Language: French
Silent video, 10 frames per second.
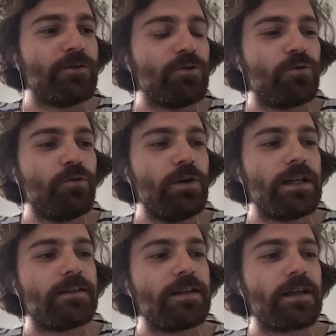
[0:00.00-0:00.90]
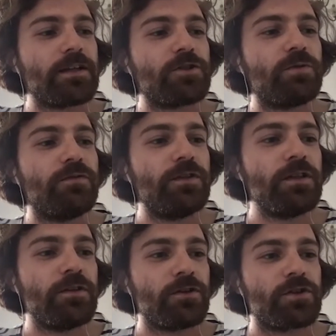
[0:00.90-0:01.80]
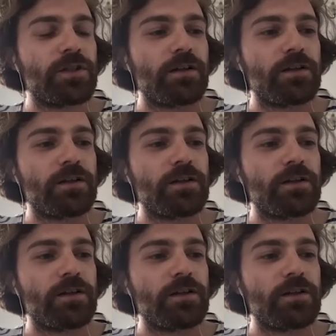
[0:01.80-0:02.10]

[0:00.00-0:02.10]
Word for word: Et du coup, l'été qui a suivi, euh,